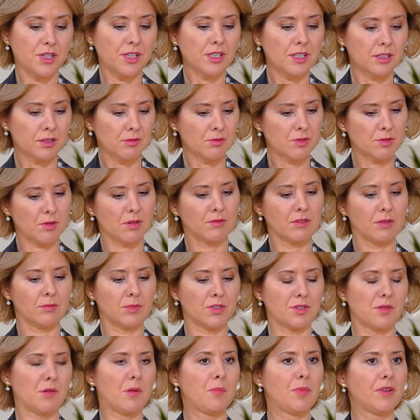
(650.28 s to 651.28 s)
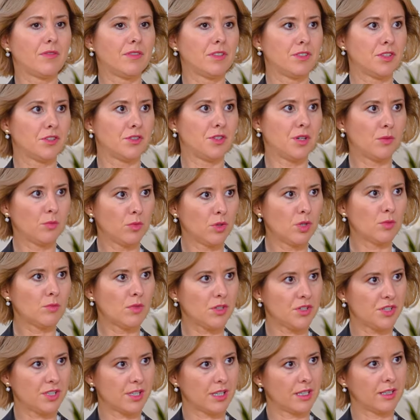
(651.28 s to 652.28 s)
czyli jednym słowem możemy powiedzieć, nie
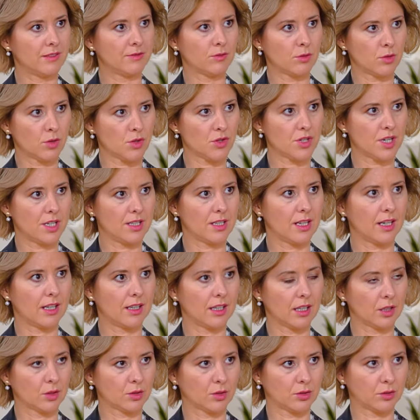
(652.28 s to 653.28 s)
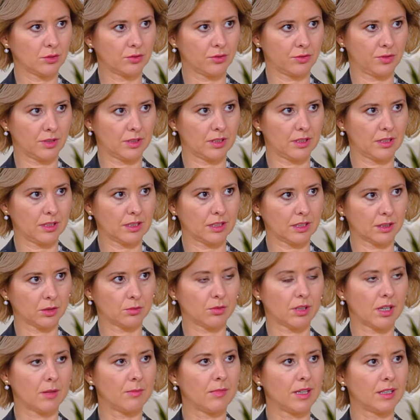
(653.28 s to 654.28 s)
bójmy się włączenia leków, y,
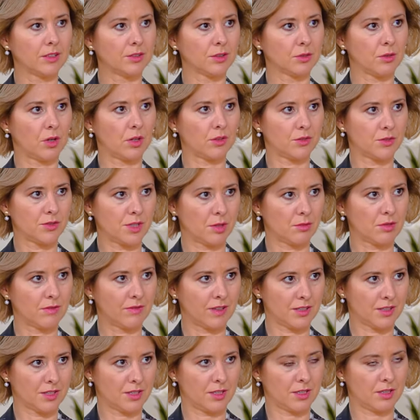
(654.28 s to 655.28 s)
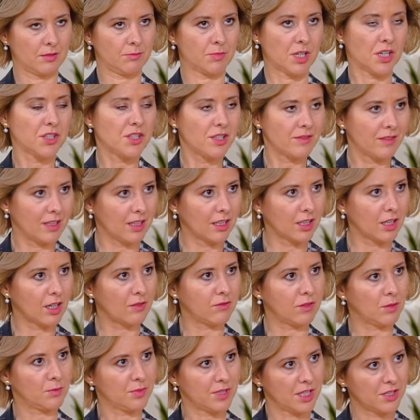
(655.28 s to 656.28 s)
które będą oddziaływać
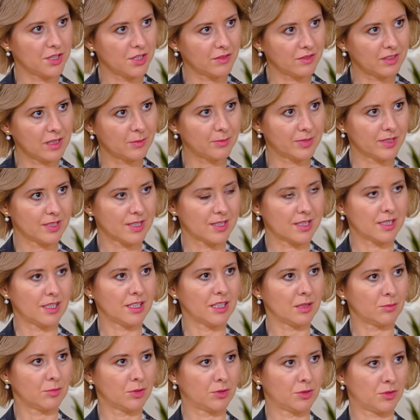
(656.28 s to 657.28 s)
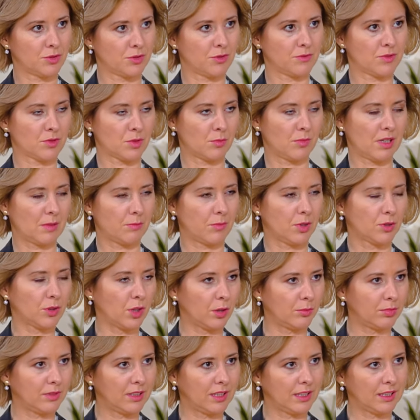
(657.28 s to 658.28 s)
przeciwlękowo, przeciwdepresyjnie, bo to są w sumie
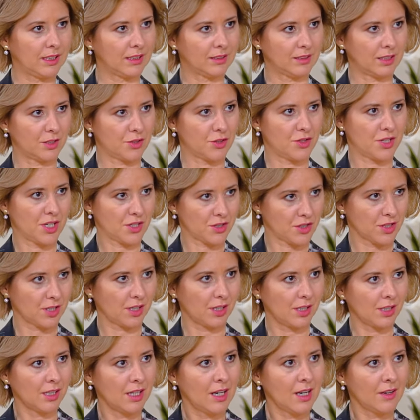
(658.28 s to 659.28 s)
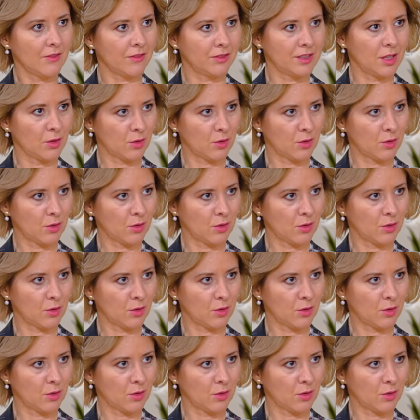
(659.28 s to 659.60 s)
podobne te ścieżki w